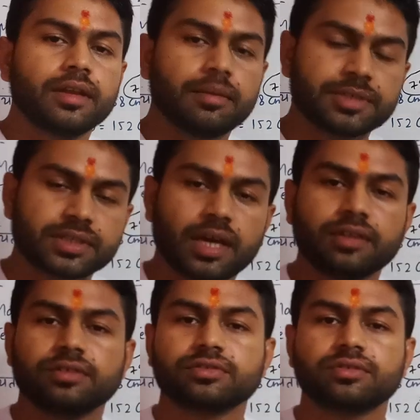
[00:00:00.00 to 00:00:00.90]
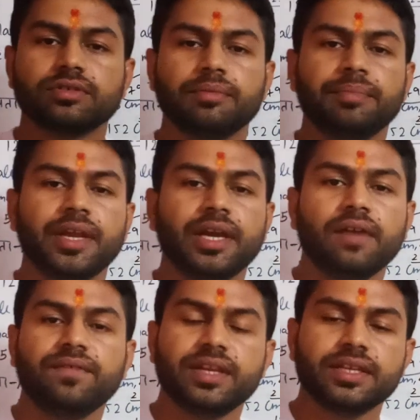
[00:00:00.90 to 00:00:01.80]
नमस्कार दोस्तों मेरा
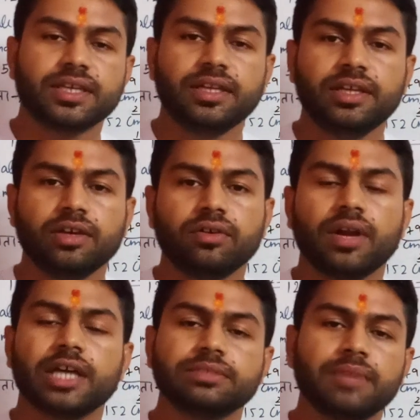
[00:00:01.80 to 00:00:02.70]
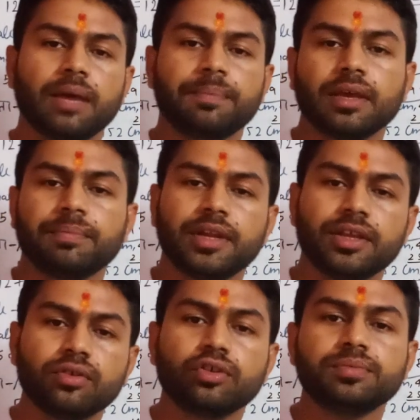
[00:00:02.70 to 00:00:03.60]
नाम विनय सैनी और आज मैं आपके अपने
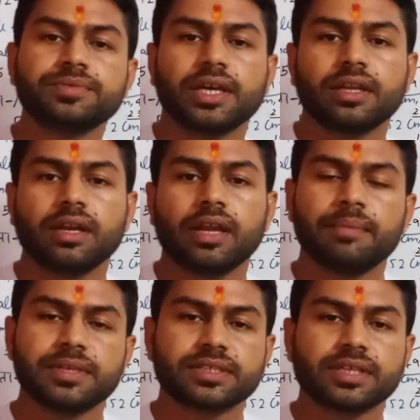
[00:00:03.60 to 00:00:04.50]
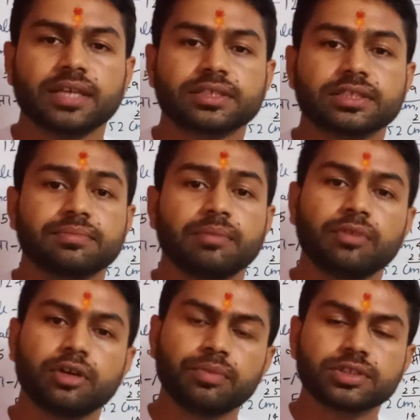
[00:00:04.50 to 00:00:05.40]
YouTube चैनल एम एस क्लासेस में
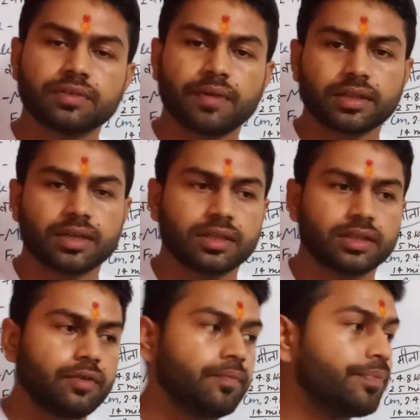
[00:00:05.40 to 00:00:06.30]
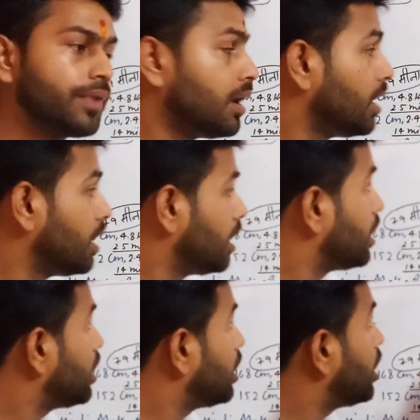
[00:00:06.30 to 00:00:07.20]
बहुत बहुत स्वागत करता हूँ
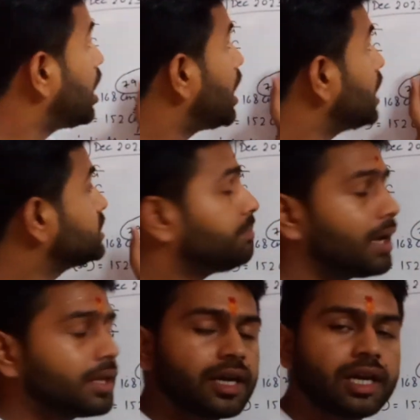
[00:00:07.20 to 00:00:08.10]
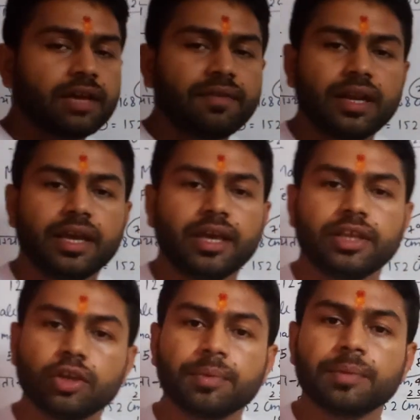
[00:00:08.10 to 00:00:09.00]
आज हम बात करने वाले हैं
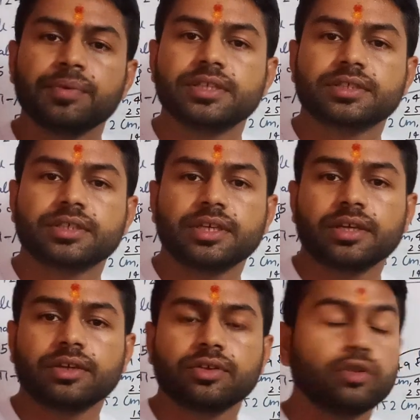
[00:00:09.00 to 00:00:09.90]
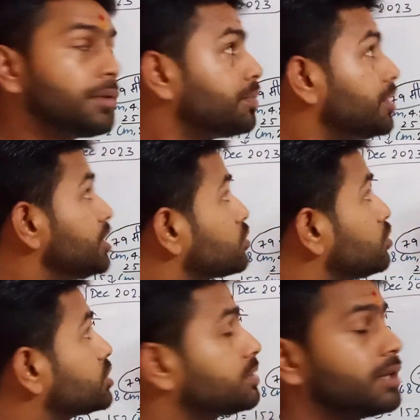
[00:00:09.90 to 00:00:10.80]
यूपी पुलिस के यूपी पुलिस
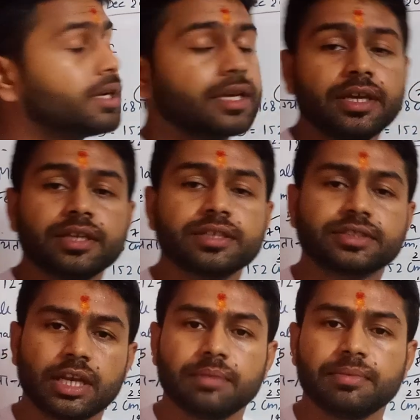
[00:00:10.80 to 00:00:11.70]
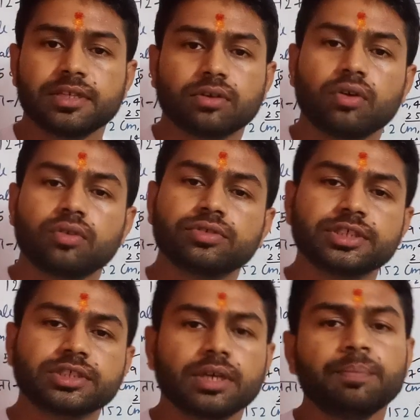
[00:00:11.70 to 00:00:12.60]
कॉन्स्टेबल के सिलेबस और
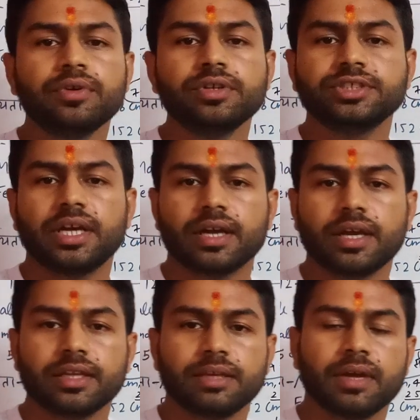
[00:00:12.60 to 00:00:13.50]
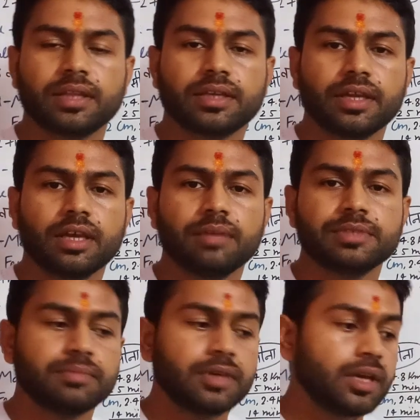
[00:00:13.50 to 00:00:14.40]
उसकी संपूर्ण जानकारी की बात करेंगे हम
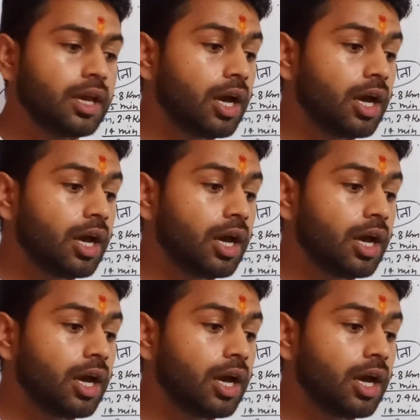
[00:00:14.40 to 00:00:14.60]
इसमें